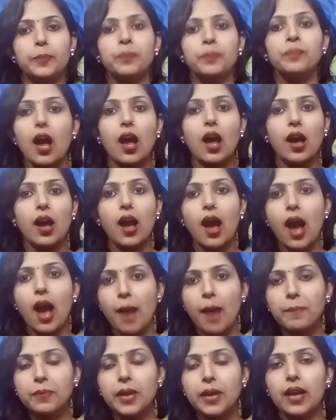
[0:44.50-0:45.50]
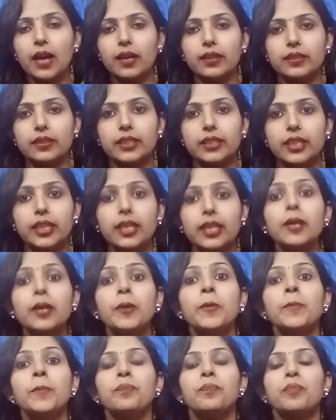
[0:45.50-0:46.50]
हैं आप क्या करते हैं
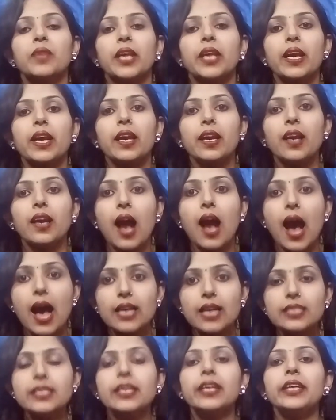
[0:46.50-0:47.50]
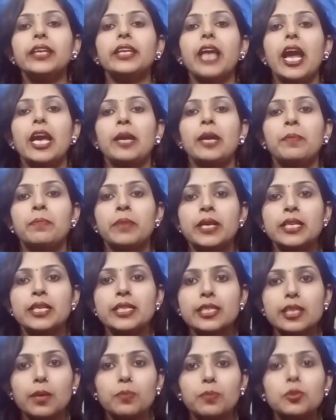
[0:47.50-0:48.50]
कि आज के टाइम में
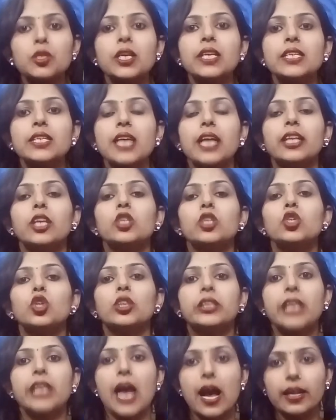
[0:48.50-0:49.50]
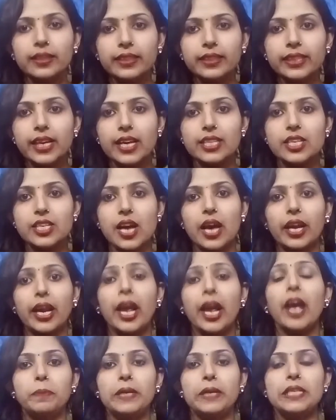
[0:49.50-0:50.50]
सबसे ज़्यादा जो ध्यान दिया जा रहा है